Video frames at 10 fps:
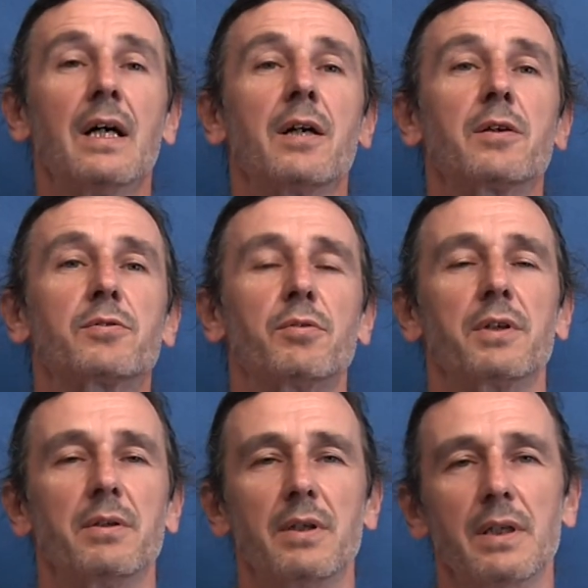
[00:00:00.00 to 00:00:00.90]

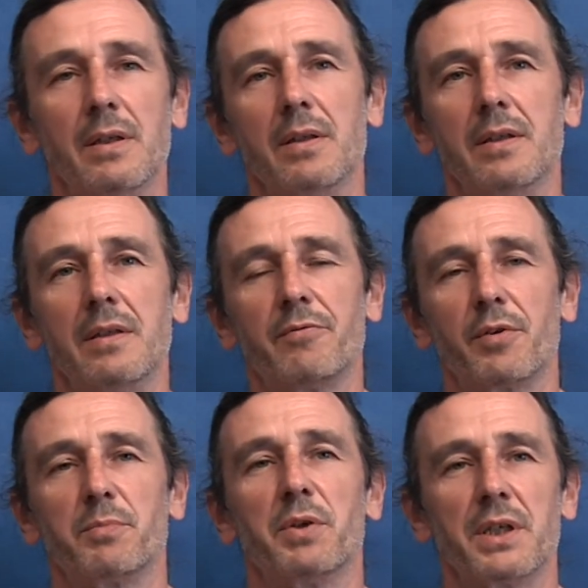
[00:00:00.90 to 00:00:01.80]
który
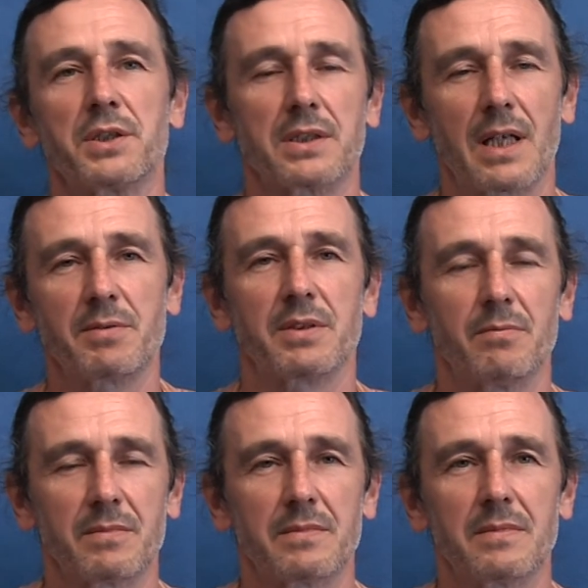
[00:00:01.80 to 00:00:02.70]
informuje, że tam
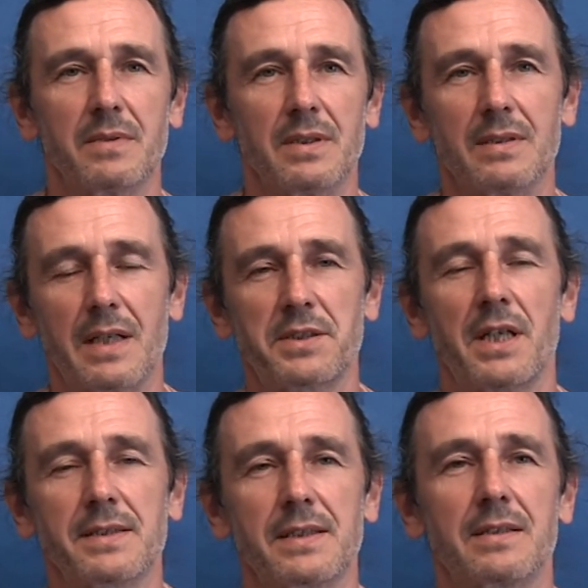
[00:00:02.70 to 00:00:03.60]
są
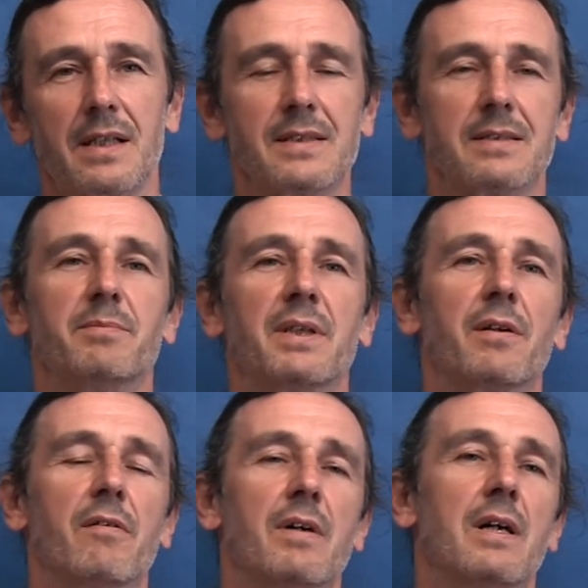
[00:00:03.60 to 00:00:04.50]
narciarskie trasy
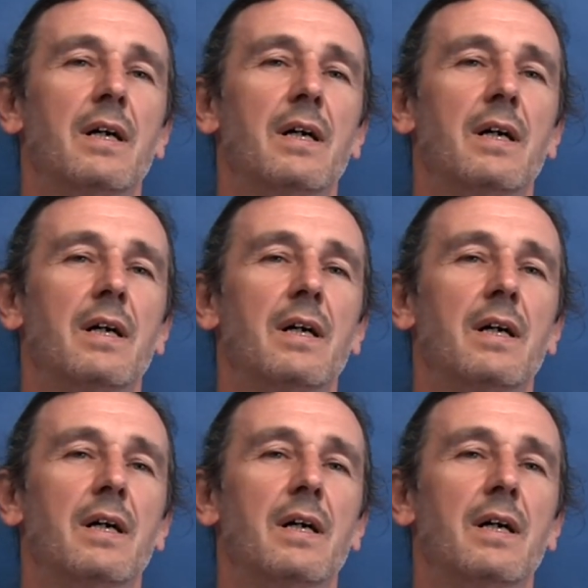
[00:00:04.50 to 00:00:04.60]
biegowe.